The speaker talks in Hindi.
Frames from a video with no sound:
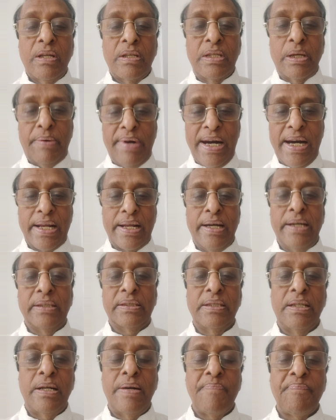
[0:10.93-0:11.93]
जब आ रहा
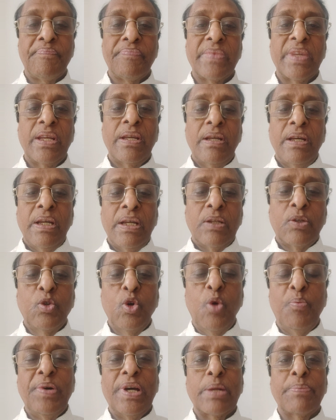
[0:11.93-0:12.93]
था
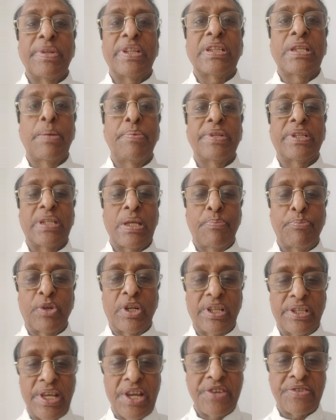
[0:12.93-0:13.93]
दोपहर बीतते बीतते
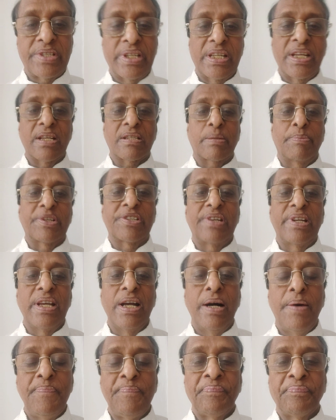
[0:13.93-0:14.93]
पूरे देश ने यह समझ
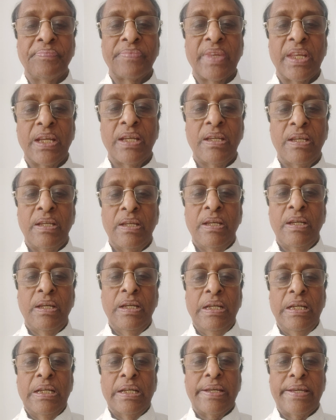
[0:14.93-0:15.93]
लिया
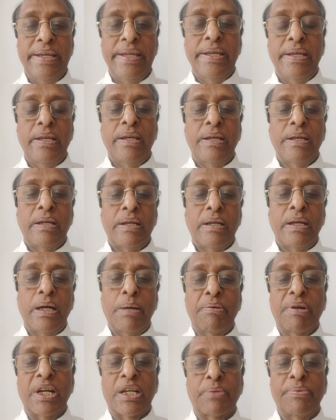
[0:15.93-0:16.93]
कि
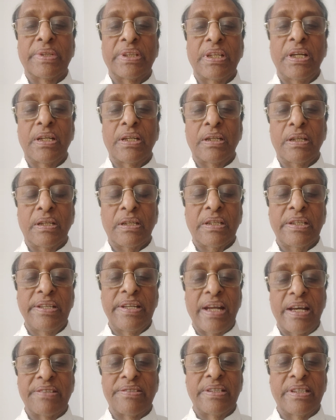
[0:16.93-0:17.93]
अब गठबंधन की
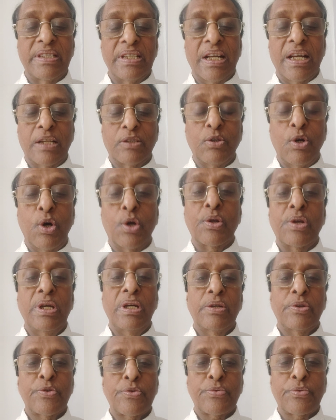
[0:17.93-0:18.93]
राजनीति का दौर
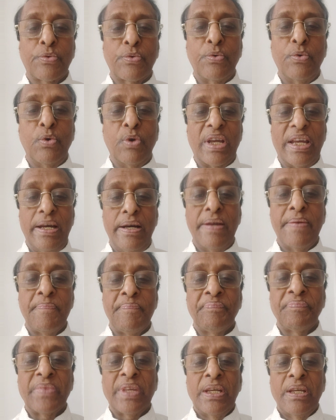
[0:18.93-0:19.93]
शुरू हो गया है
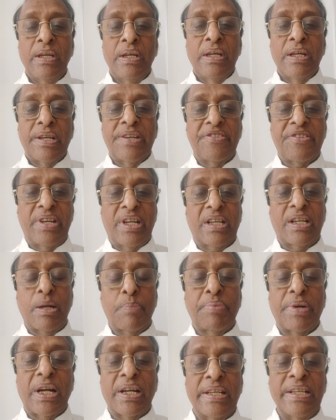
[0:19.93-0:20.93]
किसी ने
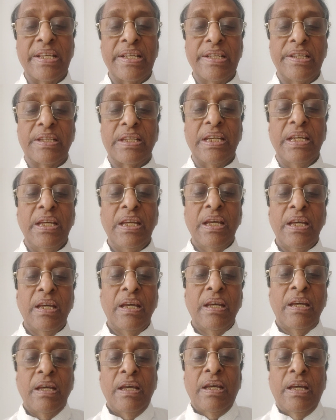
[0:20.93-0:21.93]
कल्पना नहीं की थी
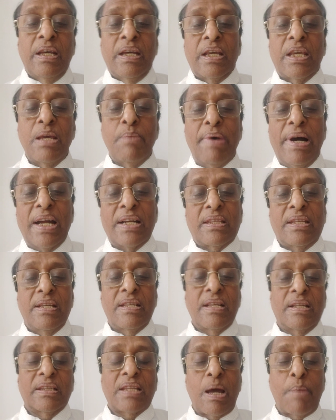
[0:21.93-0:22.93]
कि भारतीय
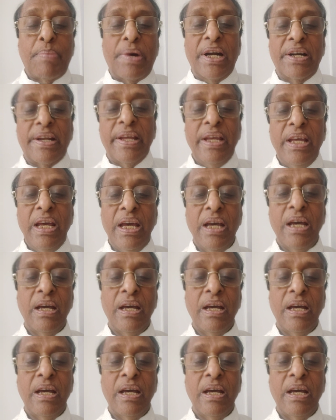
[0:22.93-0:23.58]
जनता पार्टी